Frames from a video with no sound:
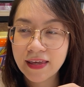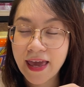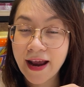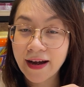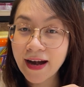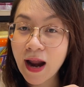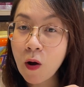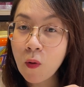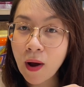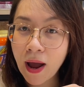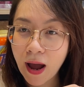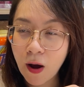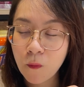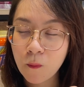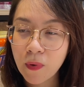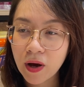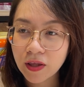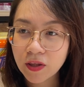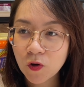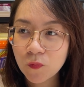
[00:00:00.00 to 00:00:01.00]
dạng đau
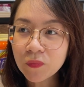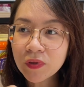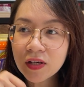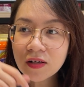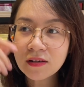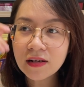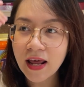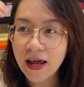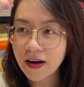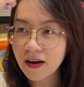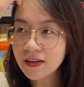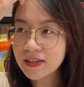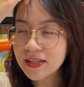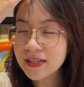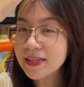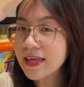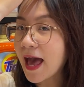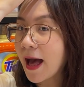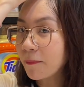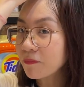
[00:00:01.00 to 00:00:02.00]
họng mà giống như là nó
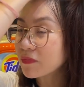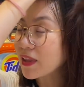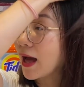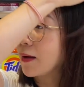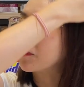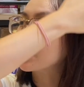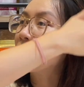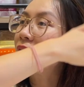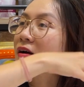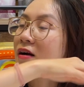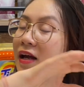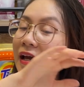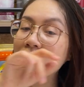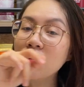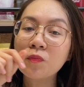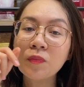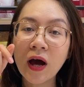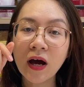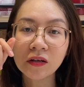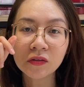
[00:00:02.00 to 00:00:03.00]
chỉ giảm tạm thời ngay
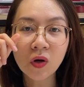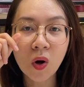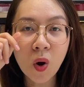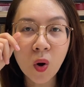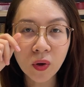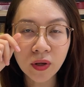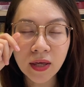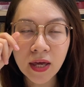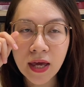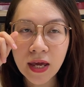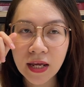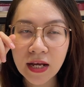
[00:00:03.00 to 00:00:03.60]
lúc đó thôi